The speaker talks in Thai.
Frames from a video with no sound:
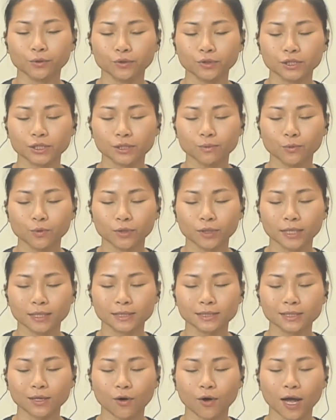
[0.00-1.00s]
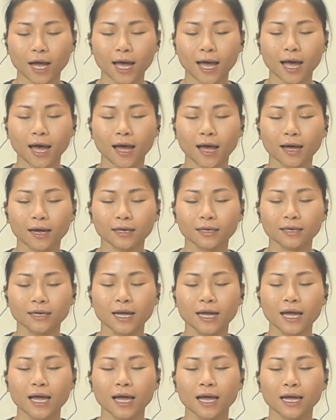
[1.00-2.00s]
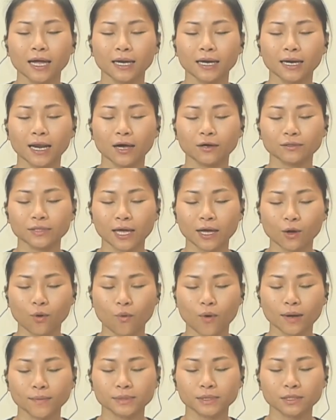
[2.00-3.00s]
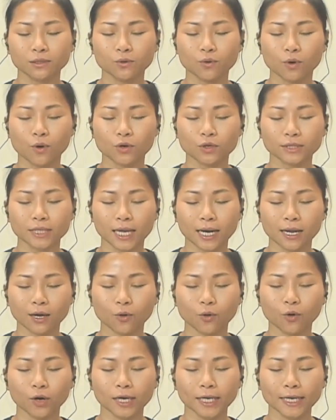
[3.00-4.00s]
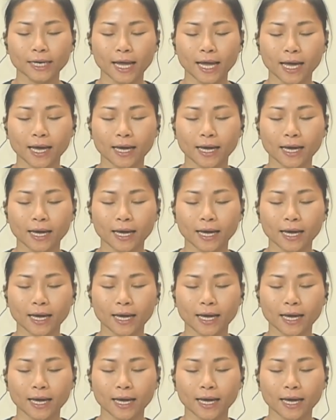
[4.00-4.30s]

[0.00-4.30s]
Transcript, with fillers: จมูกทั้งสองข้าง แล้วแต่ความสะดวกของแต่ละคนเลยนะ